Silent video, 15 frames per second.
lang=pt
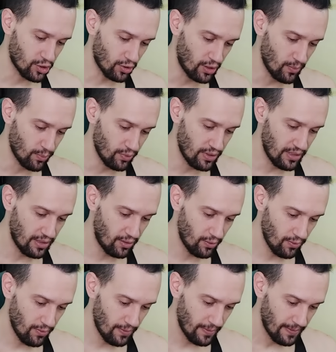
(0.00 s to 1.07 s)
só que
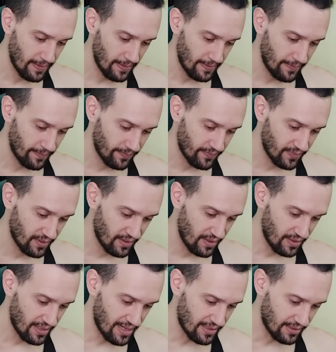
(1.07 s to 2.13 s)
bonito.
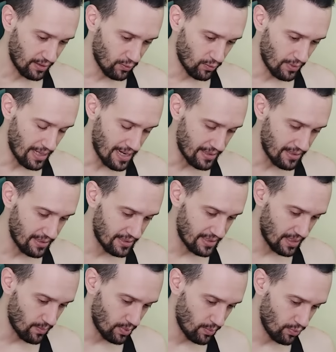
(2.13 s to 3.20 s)
Carta dourada é
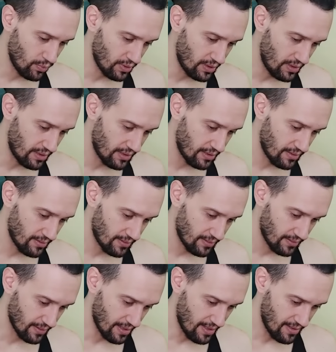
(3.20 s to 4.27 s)
sempre bonita,
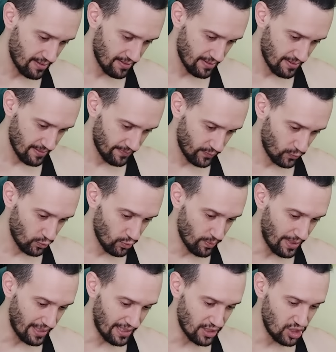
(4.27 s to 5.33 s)
né? Tudo
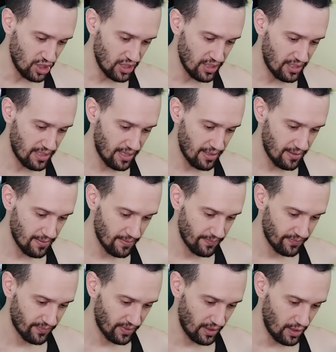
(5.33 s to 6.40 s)
bem que é de item.
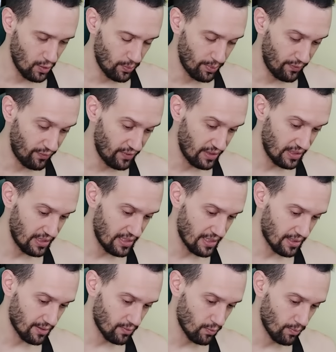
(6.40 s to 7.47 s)
Eu
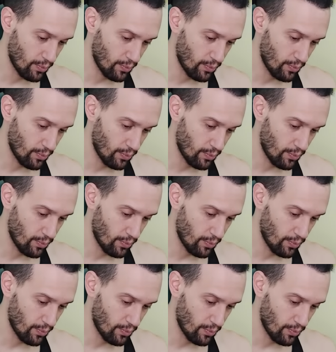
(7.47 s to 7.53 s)
preferiria um